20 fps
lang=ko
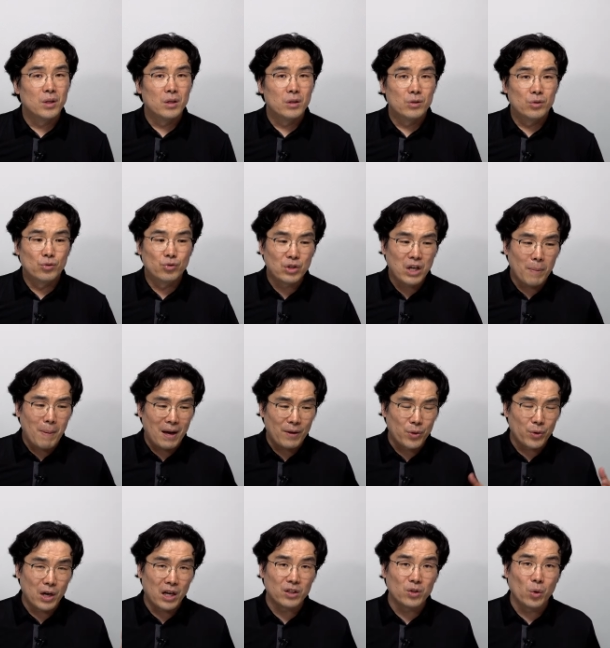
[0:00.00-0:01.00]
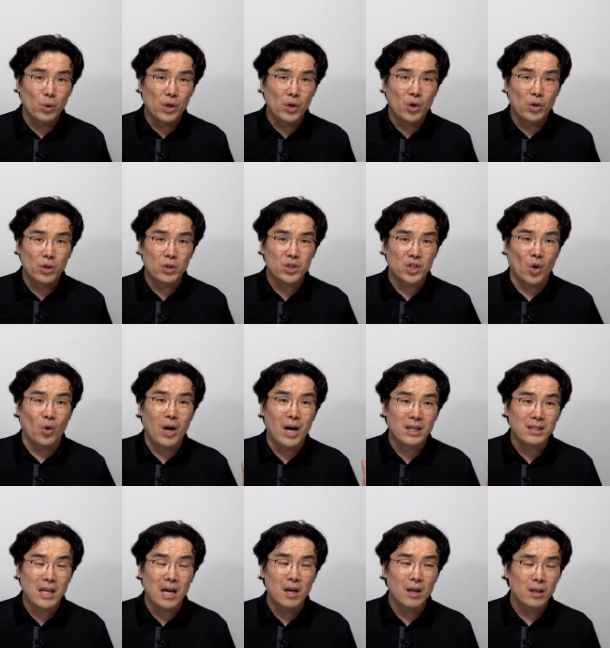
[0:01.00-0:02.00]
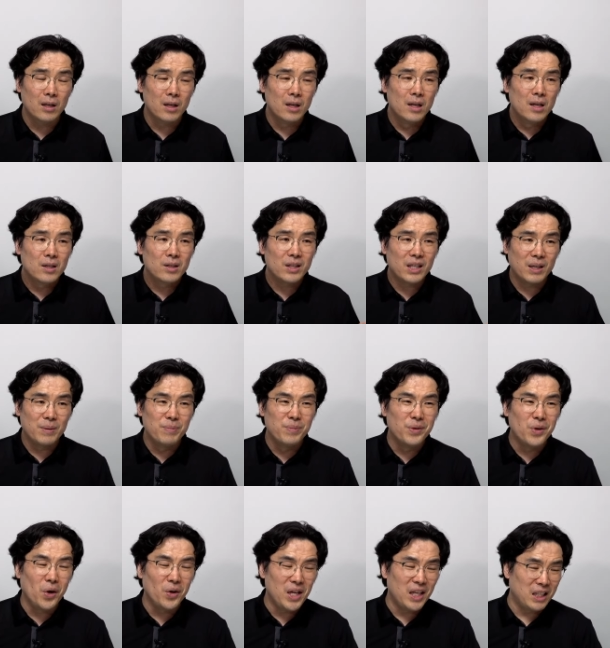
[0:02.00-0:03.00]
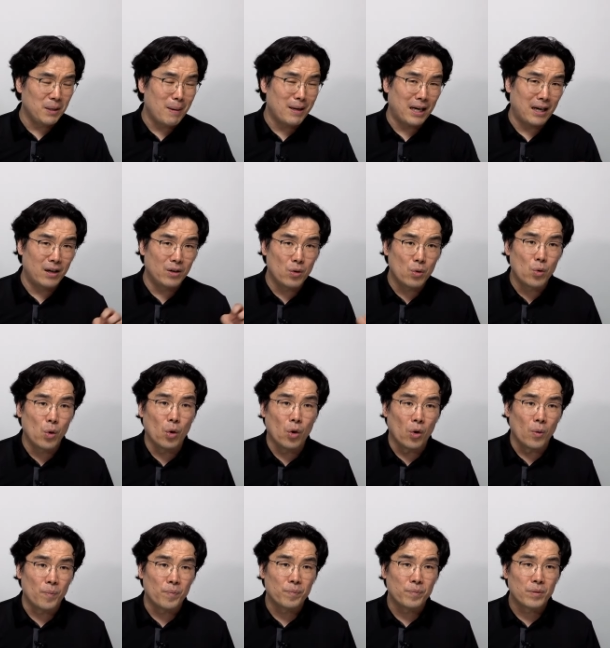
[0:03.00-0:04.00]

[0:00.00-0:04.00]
누가 봐더라도 이거는 정황상 김건희한테 말하는 거고